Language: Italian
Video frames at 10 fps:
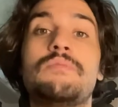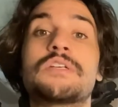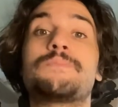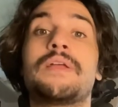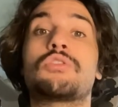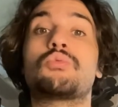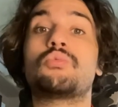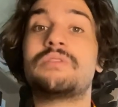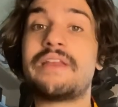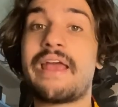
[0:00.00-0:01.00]
mi aspetto un
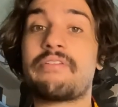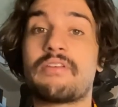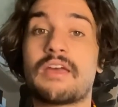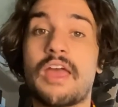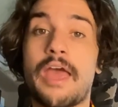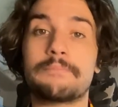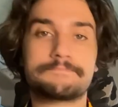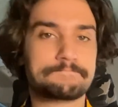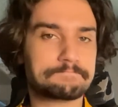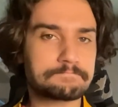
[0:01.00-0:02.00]
Udinese che